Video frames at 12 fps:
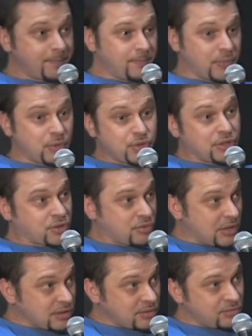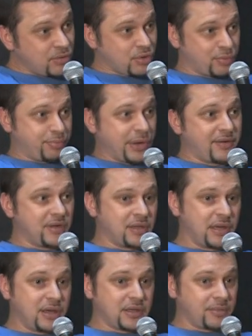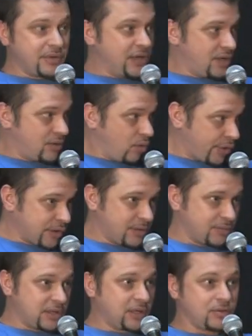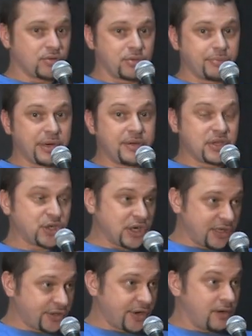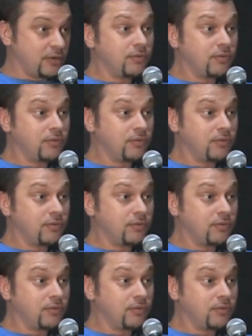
Потому что государством должен править, да, и там, или городом, да, должен править кшатрий,